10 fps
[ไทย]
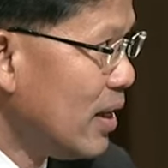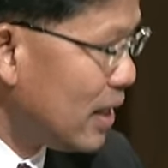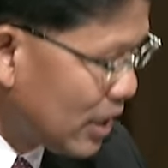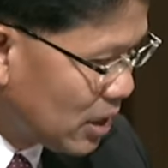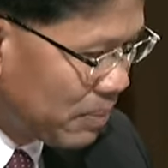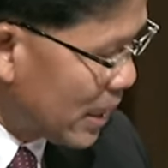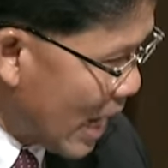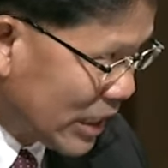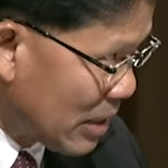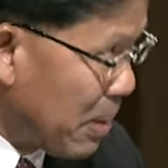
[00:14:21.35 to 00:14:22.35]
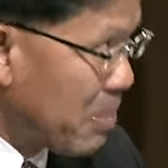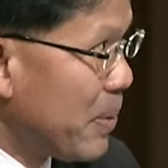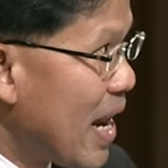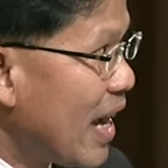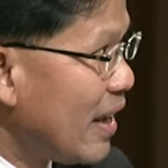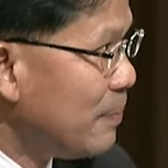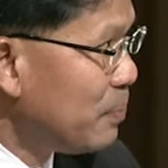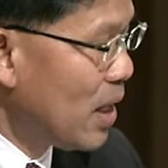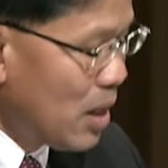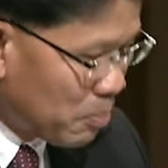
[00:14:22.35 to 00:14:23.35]
หรือยึดอำนาจอาจจะเป็นไปไม่ได้
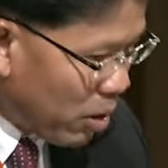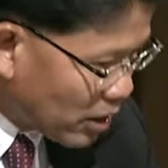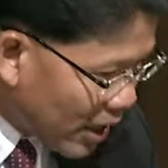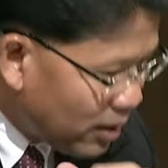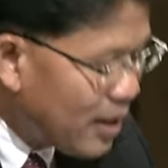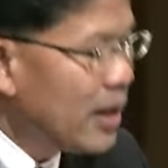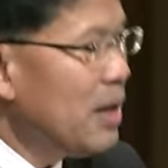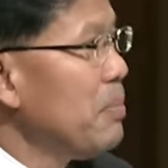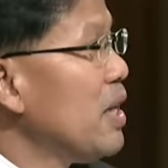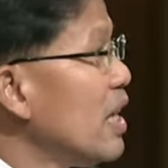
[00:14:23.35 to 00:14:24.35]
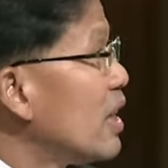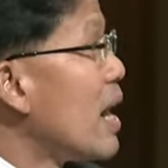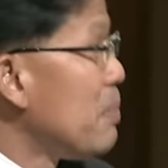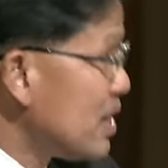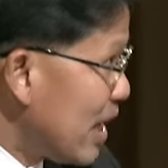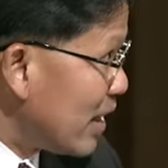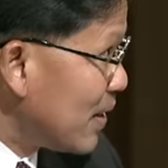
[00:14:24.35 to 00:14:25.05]
เพราะฉะนั้นเรื่องนี้มีเจตนาพิเศษ